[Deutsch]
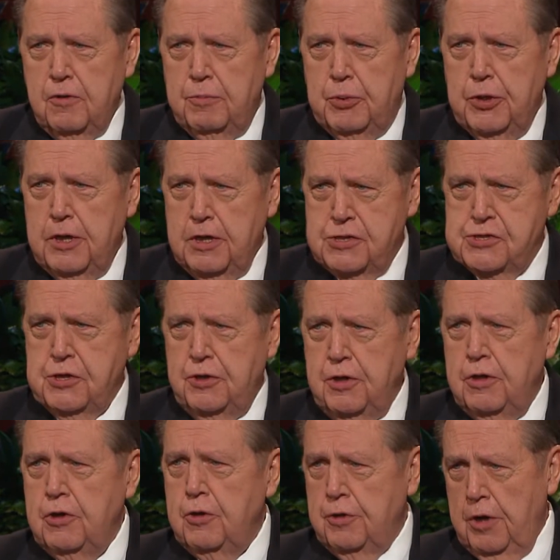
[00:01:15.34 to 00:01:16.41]
Wenn das Ihr
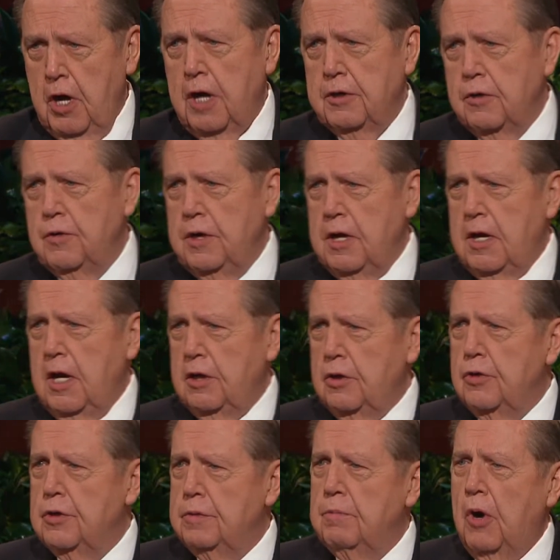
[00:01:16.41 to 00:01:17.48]

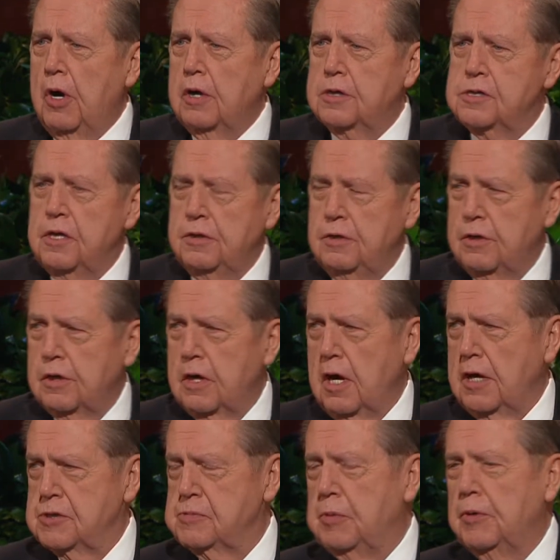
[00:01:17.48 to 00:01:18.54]
Morgenstudium
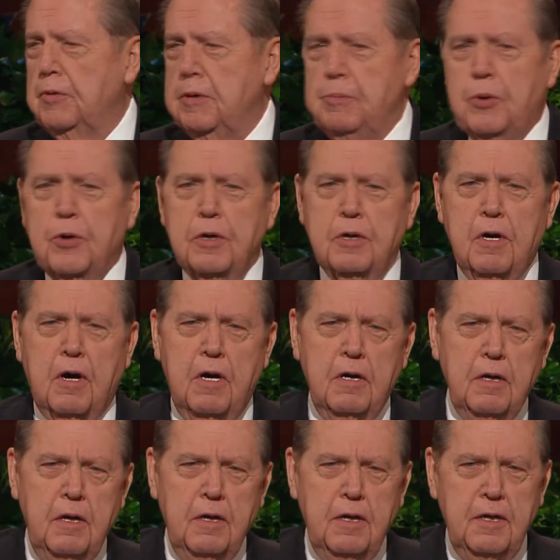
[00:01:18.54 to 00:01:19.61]
ist,
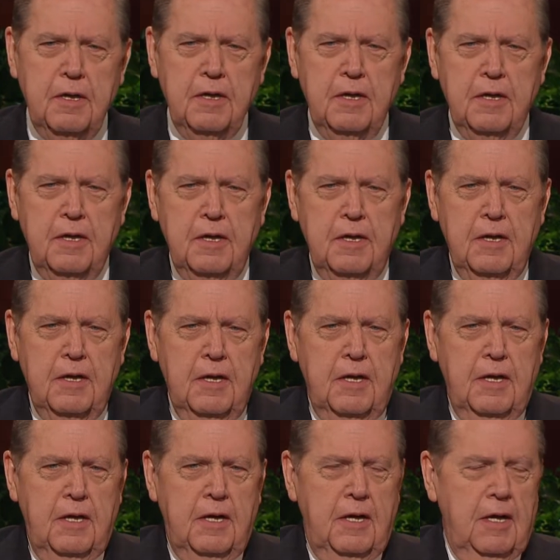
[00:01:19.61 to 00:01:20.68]
dann
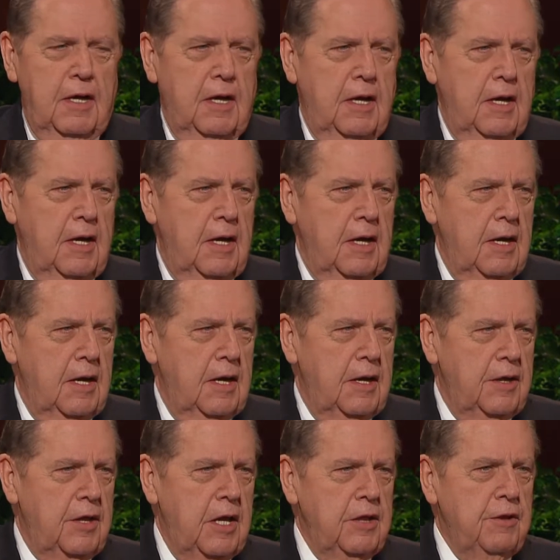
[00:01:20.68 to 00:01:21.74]
äh,
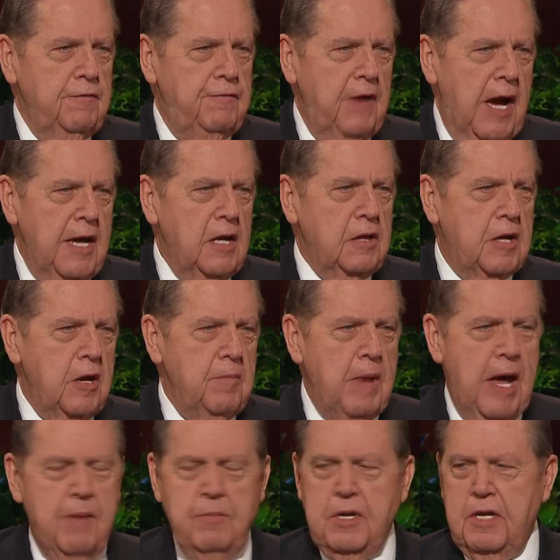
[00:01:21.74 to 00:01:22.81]
sind wir sicher,
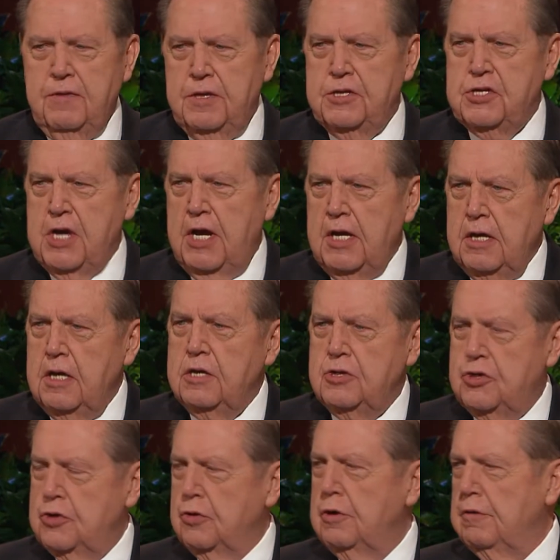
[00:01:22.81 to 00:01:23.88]
dass die Noten auf
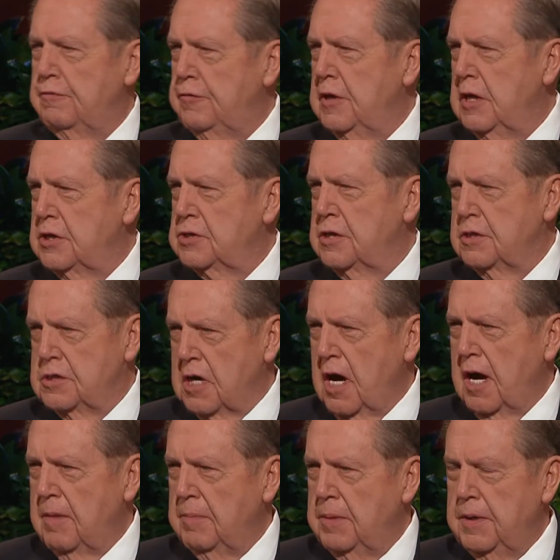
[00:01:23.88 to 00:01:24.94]
unserem, auf Ihrem
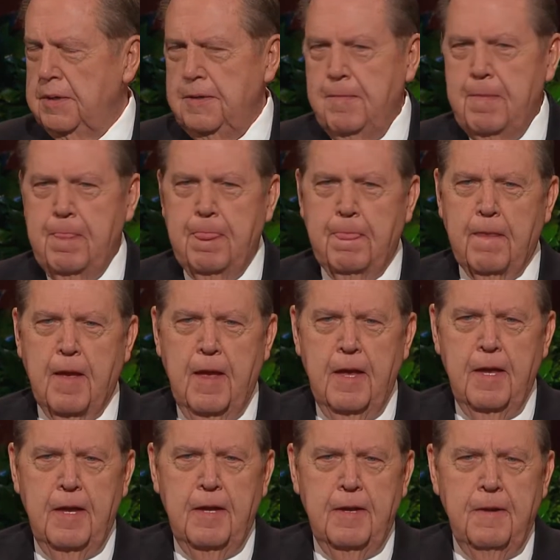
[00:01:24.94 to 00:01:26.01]
Evangeliumsabschlusszeugnis nicht so
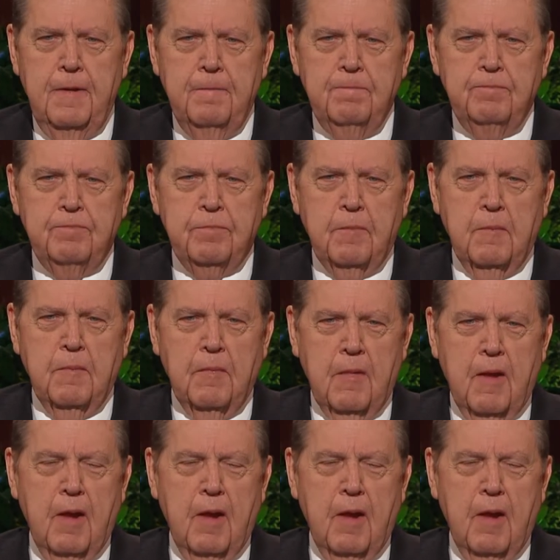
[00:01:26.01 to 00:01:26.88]
rühmlich sein werden.